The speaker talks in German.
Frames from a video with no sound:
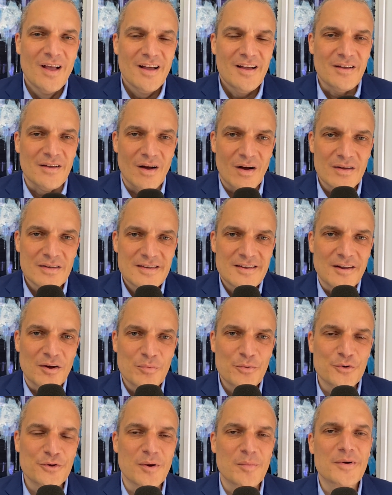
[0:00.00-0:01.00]
Ja, ich
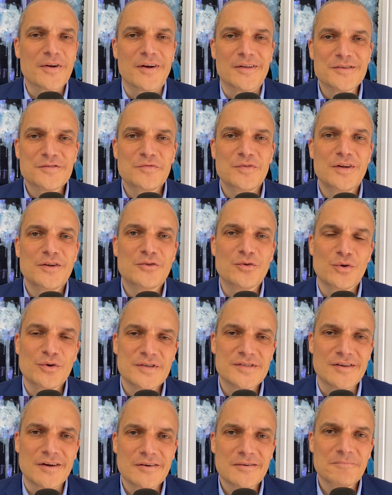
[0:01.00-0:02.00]
glaube, heute haben wir ganz viele
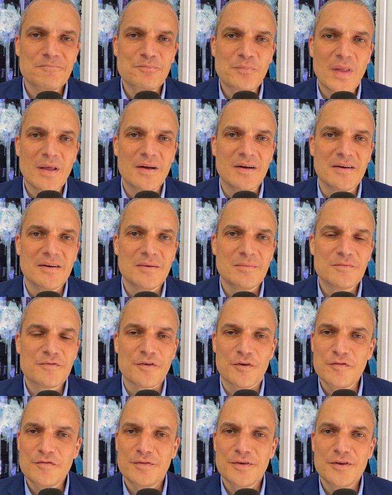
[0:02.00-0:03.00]
tolle Sachen ähm,
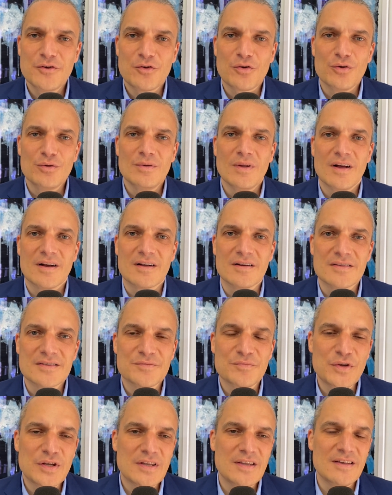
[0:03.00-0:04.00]
veröffentlichen können, äh,
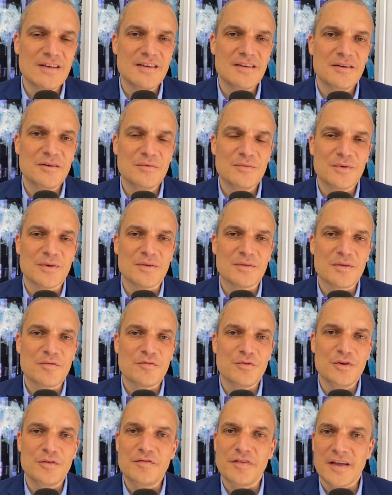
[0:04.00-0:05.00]
ganz wichtige äh,
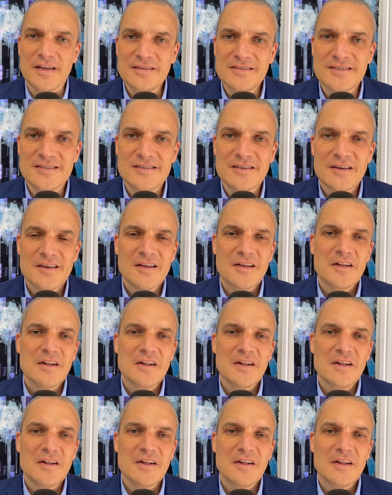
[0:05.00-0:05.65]
für die Fans.